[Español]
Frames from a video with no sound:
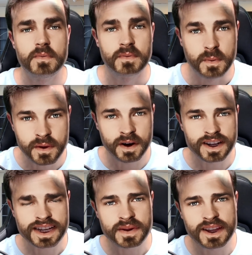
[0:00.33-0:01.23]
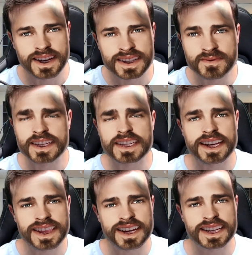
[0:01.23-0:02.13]
Muy buenas a todas mis
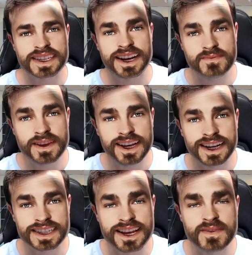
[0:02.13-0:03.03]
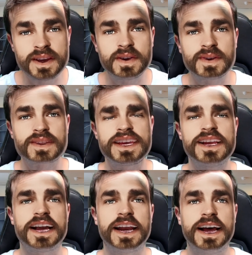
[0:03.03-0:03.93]
queridas amigas y amigos
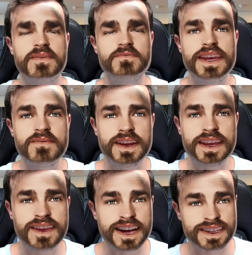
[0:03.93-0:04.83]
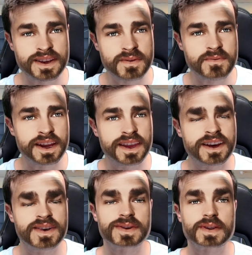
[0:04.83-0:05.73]
del canal, bienvenidas y
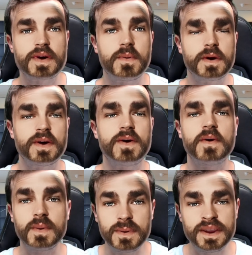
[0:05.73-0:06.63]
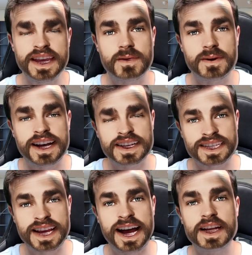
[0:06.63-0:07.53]
bienvenidos, como no, un día
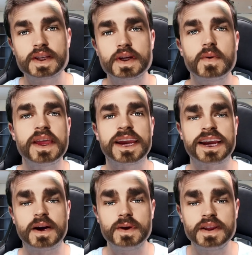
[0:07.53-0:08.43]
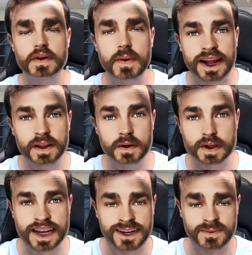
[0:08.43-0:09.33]
más al show de Raulito
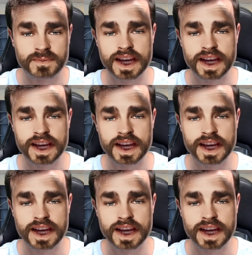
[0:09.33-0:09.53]
Baldosa.